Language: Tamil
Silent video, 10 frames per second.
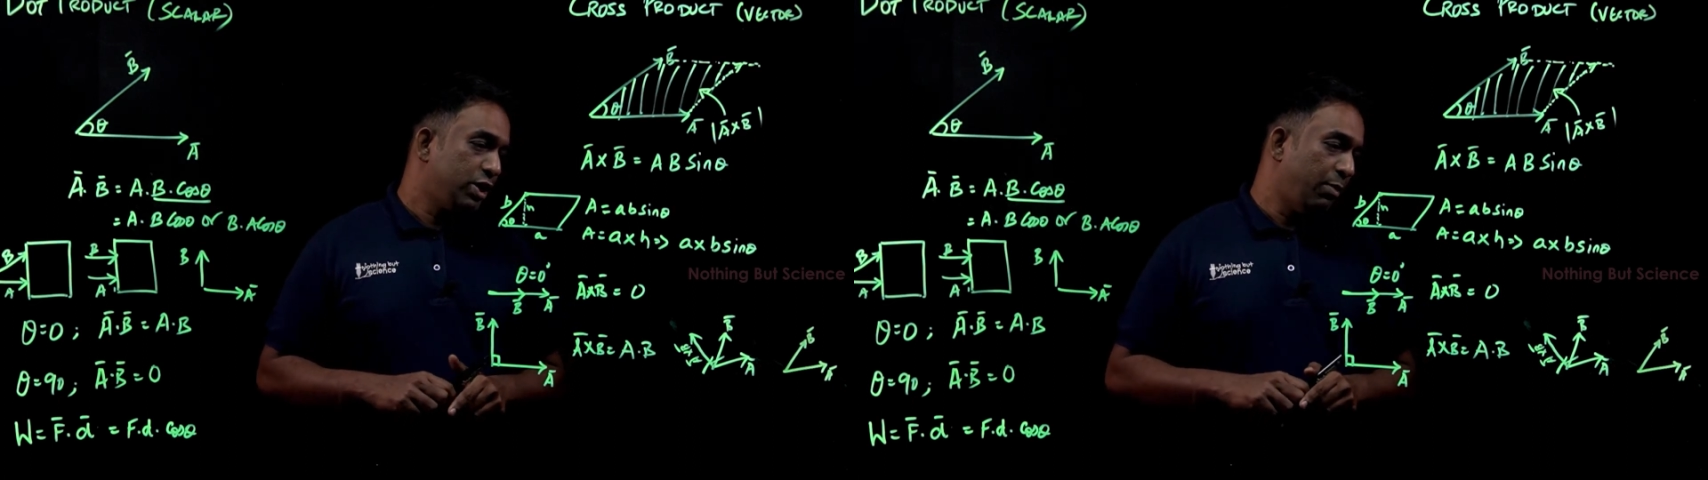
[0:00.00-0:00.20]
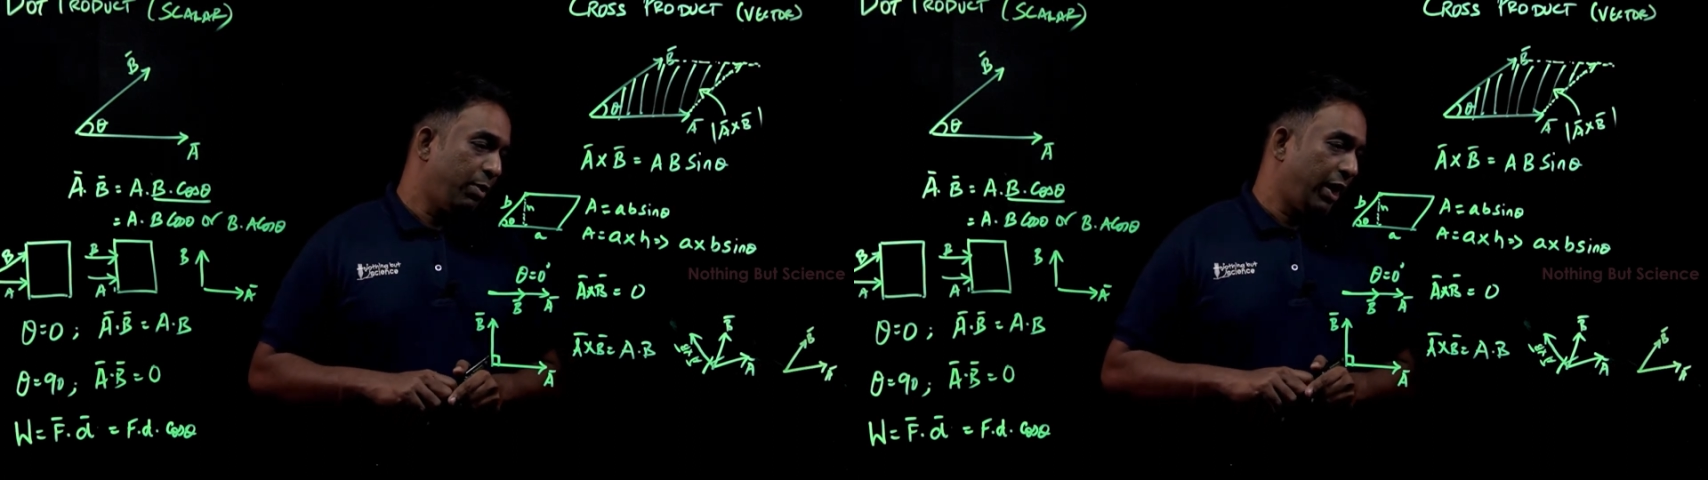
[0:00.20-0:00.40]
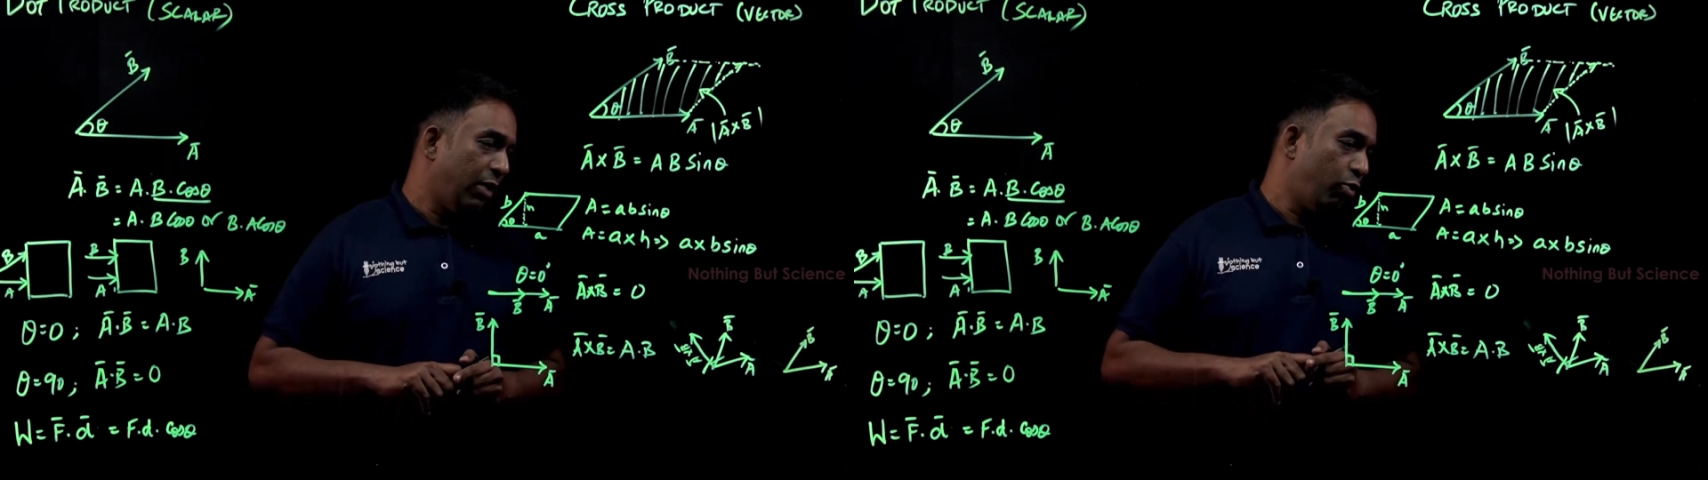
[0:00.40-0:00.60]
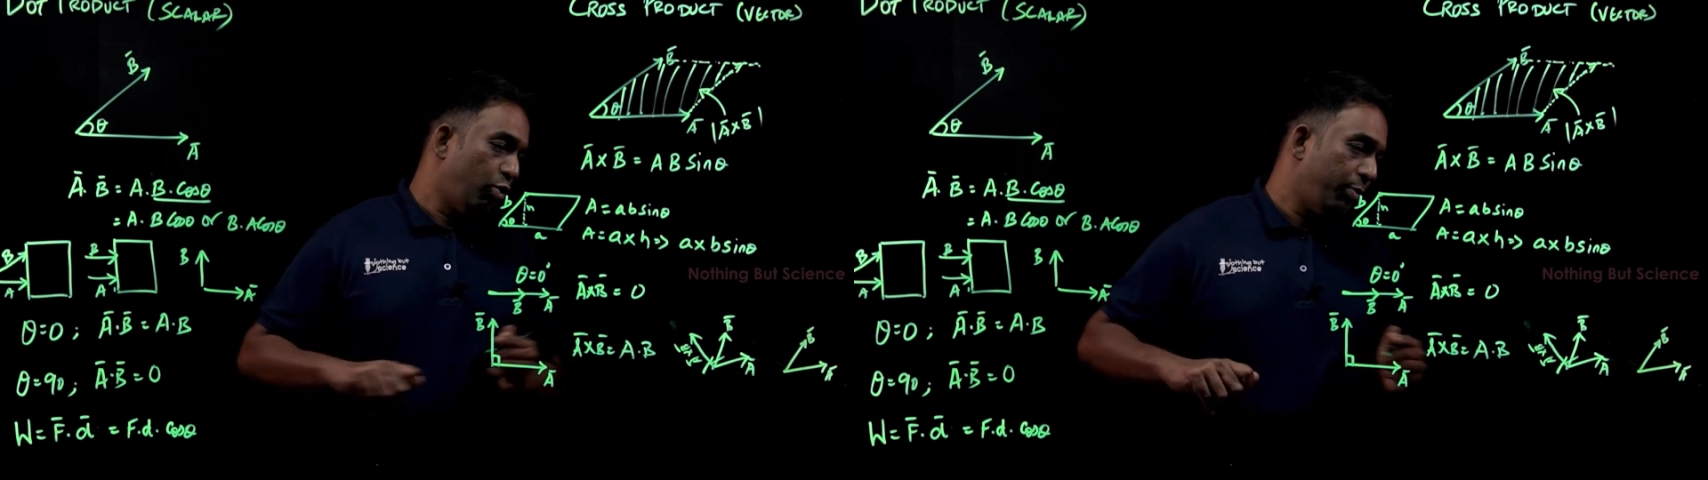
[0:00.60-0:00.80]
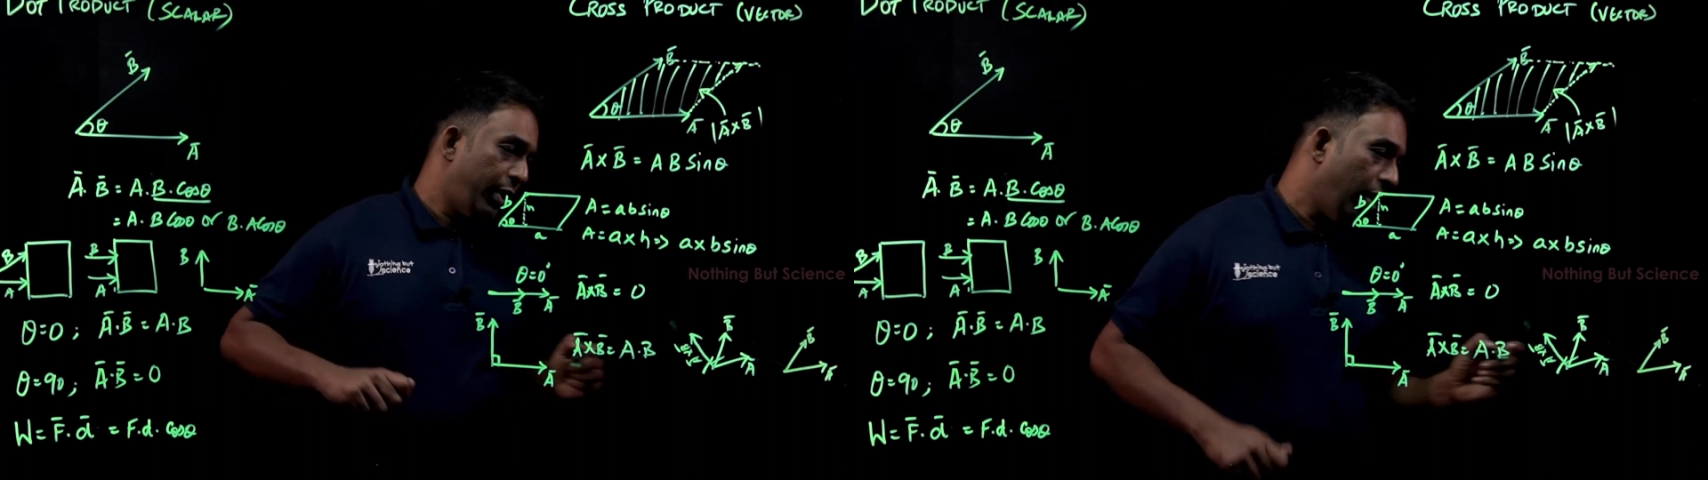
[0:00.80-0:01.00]
ஏ நமக்கு என்ன வரும்
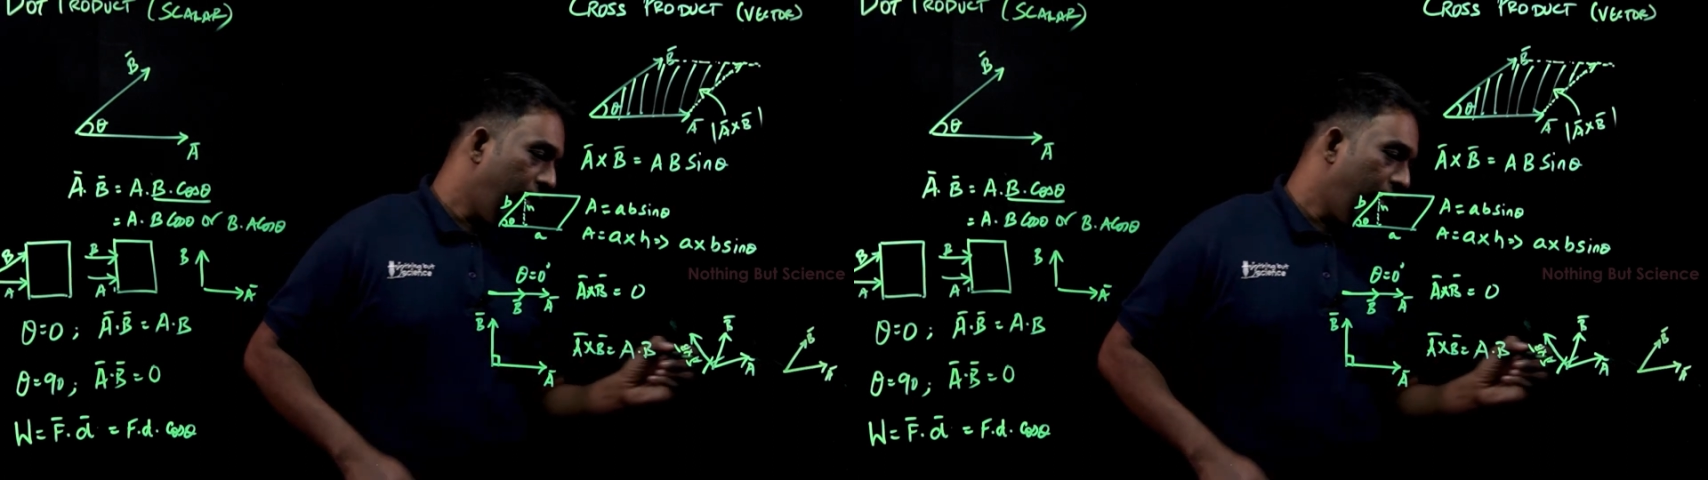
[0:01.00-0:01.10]
அப்படின்னா